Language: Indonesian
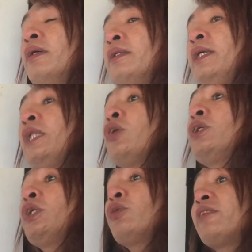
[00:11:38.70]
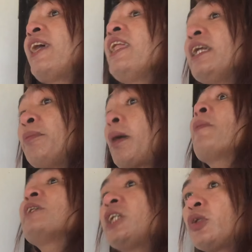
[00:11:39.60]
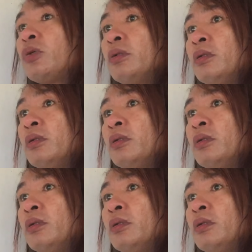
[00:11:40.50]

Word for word: Situ situ, tele kami masih situ.